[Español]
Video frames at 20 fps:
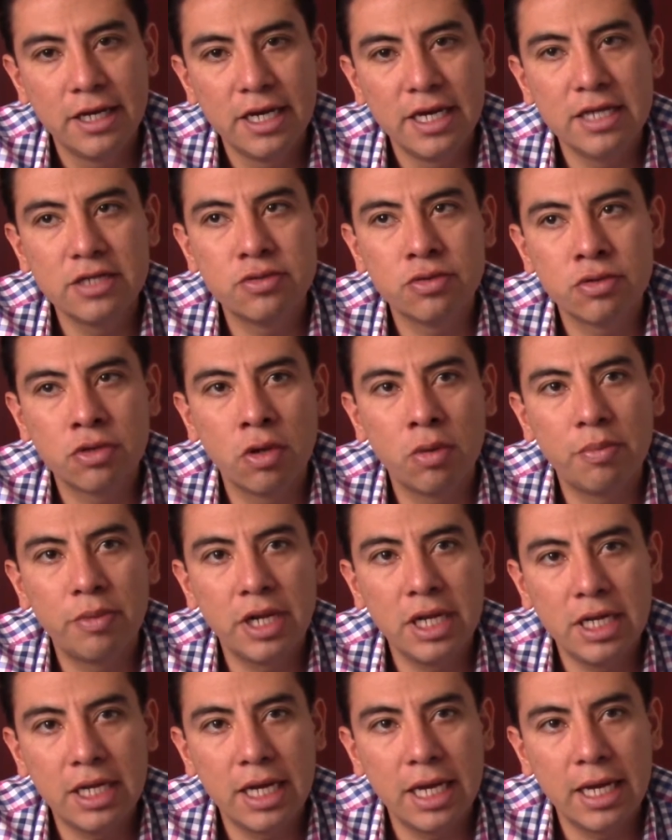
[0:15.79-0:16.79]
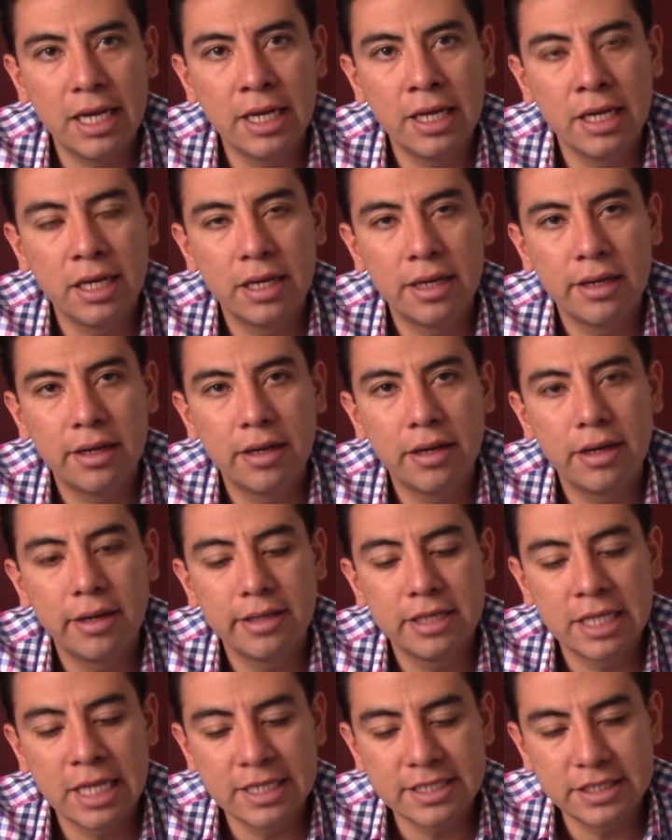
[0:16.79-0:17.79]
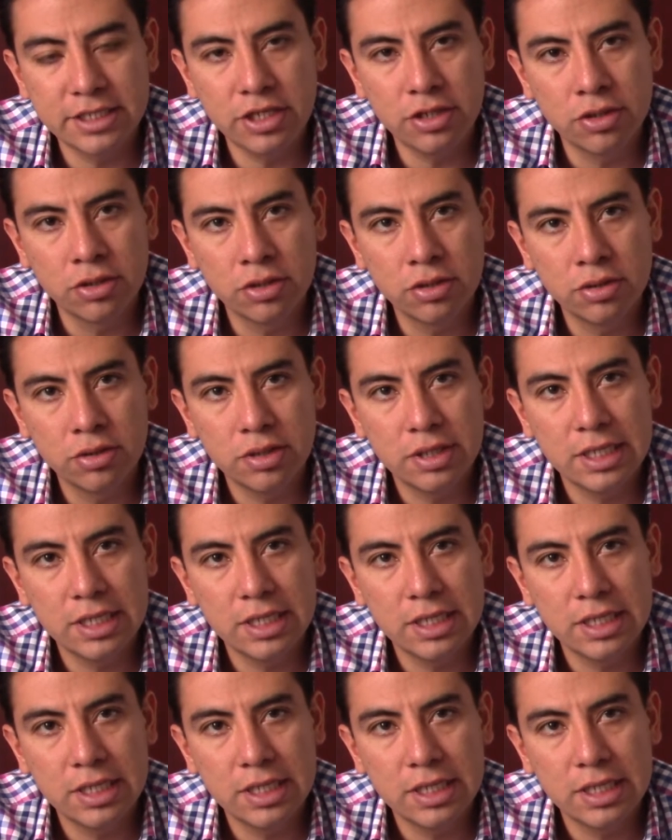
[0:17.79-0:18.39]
es un hombre que nació